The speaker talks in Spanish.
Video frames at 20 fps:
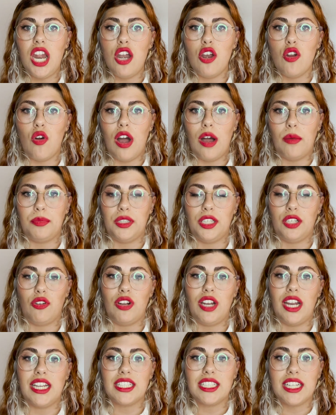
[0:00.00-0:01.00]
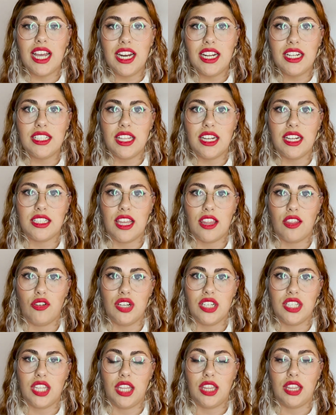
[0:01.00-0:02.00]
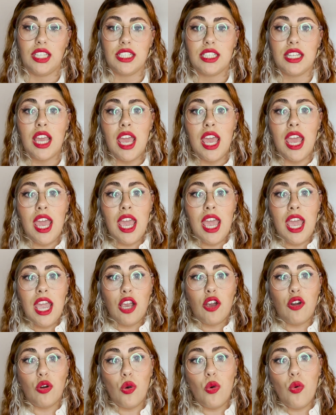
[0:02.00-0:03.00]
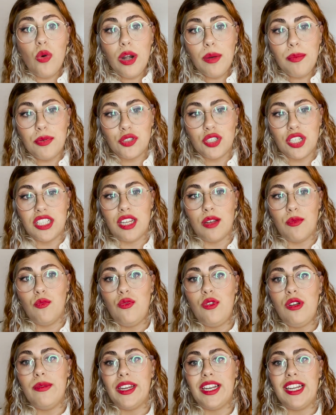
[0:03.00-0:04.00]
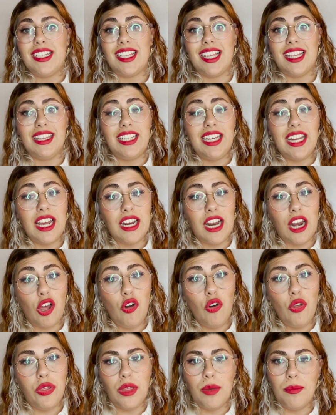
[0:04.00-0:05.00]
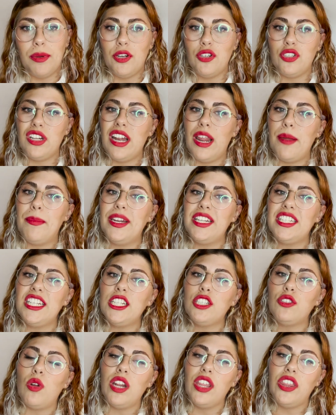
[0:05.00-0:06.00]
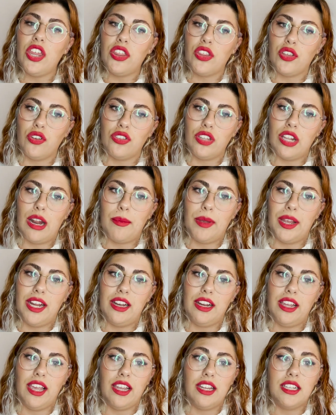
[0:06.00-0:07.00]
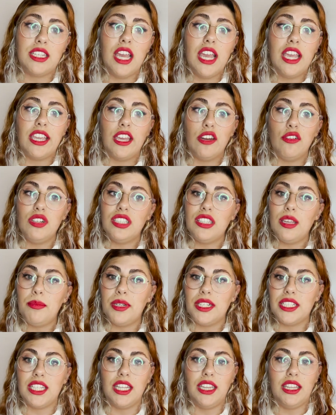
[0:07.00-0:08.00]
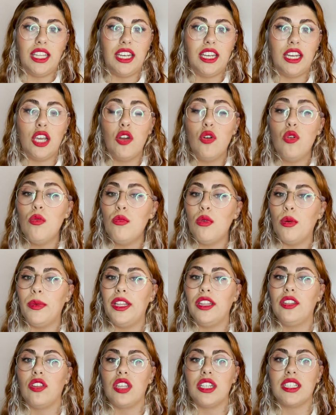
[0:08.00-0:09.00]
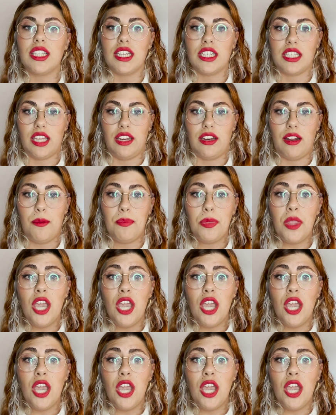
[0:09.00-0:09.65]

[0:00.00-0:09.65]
en lo áptico y las caras de las adolescentes con cuerpos que se mueven y se entregan al goce, pero sin la hipersexualización de la male gaze, que no está presente en ningún momento de esta escena.